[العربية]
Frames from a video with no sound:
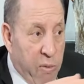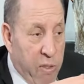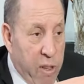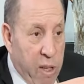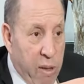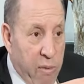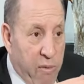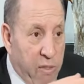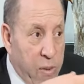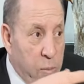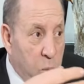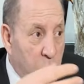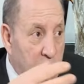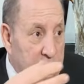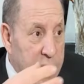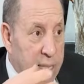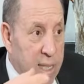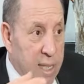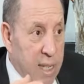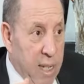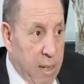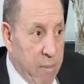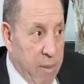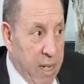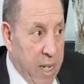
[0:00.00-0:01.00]
في في
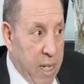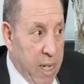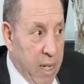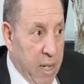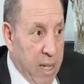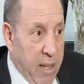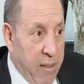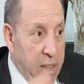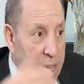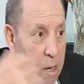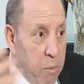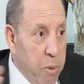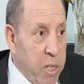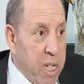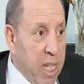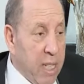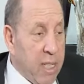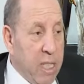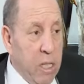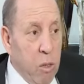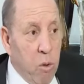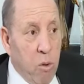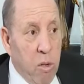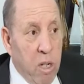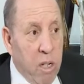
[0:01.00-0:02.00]
مؤسسه معناها كذا باش
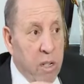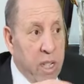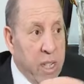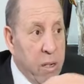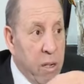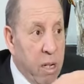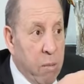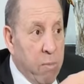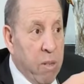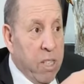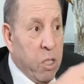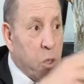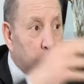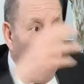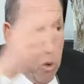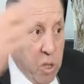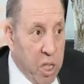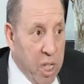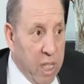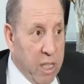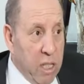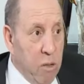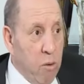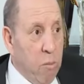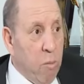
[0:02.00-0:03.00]
يعطيوا
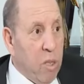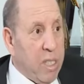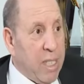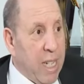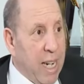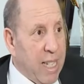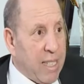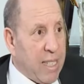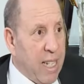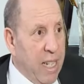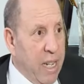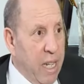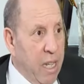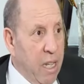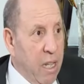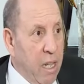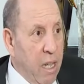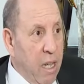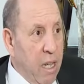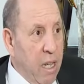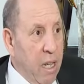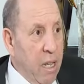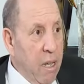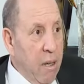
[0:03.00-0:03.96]
المنتوج يعطيوا مؤسسه عسكريه